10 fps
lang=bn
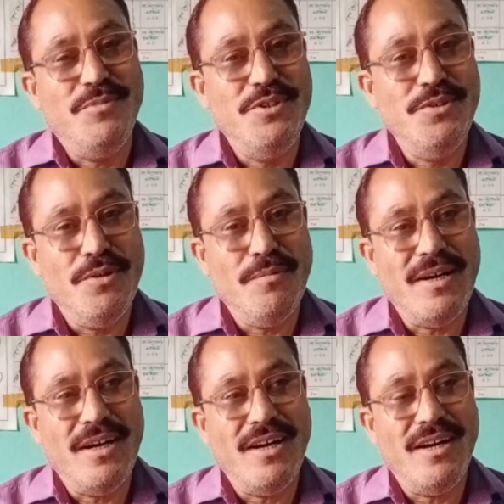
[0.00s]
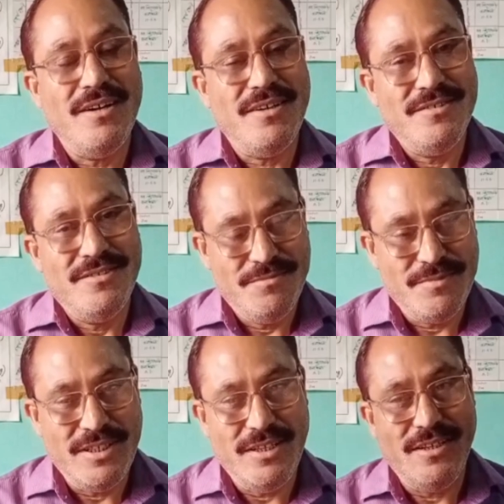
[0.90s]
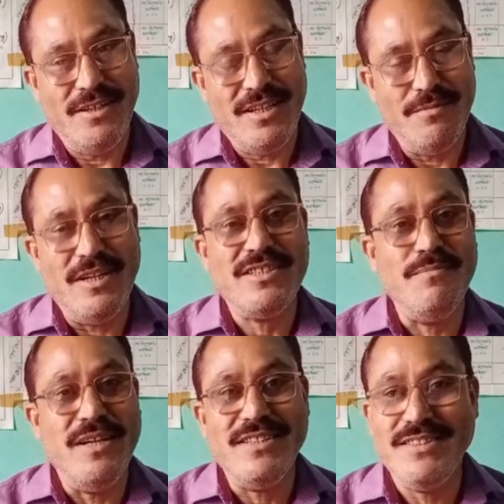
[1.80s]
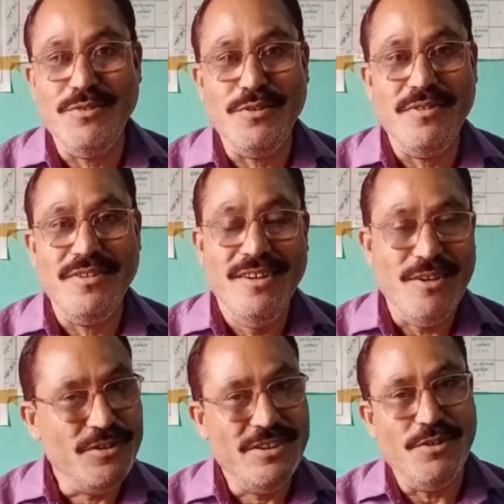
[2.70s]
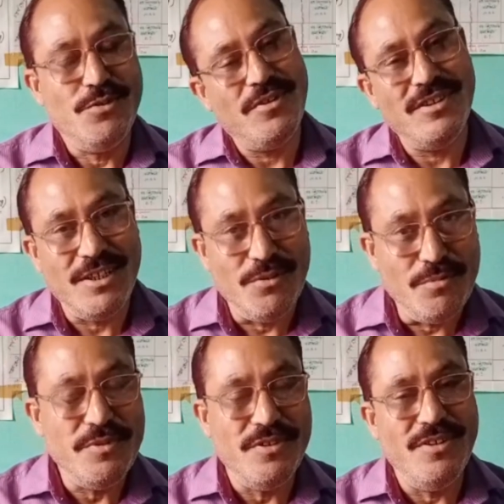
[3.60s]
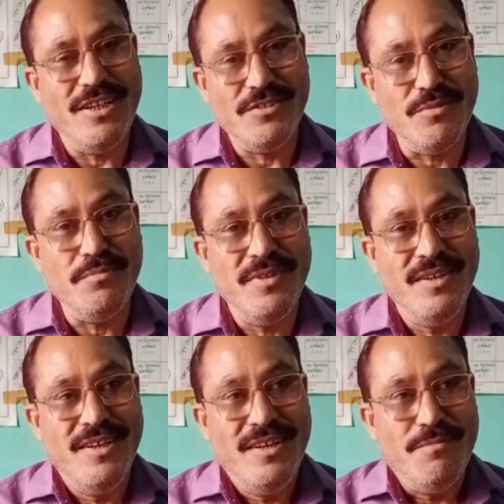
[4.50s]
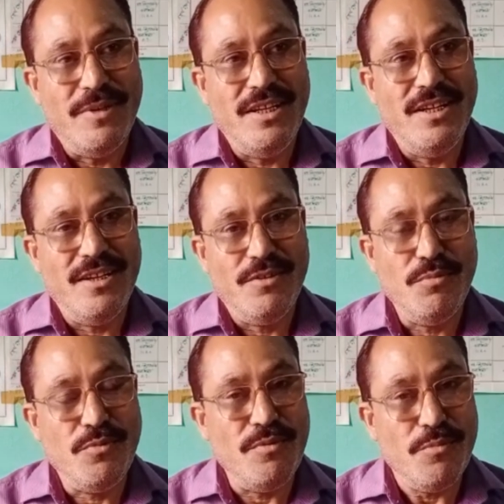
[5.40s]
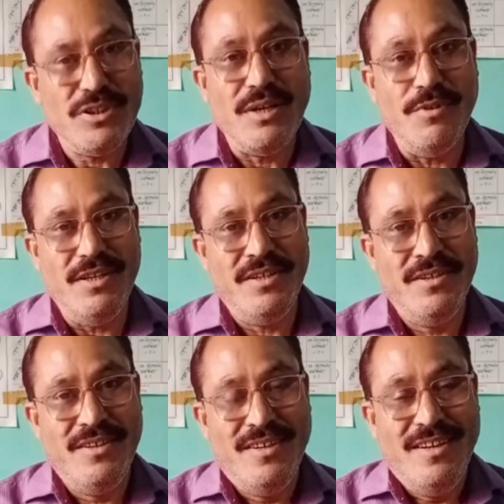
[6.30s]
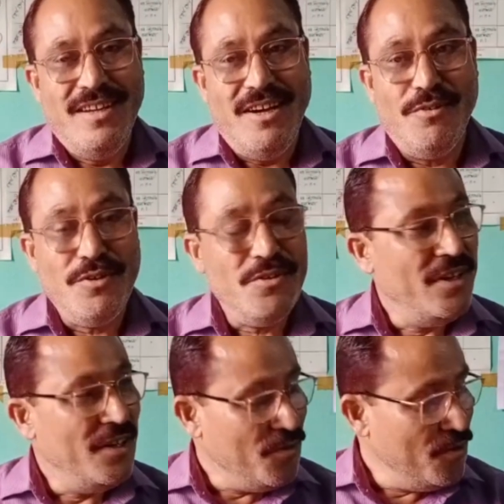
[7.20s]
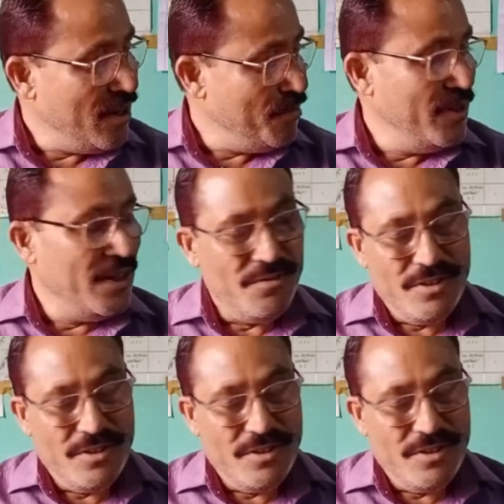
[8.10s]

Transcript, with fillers: ভিডিও বা মানে ক্যামেরার সামনে আসতে ওর লজ্জা হয় তখন থেকে ও একদম মানে খুব কম কথা বলে ওখানে এখনও আপনি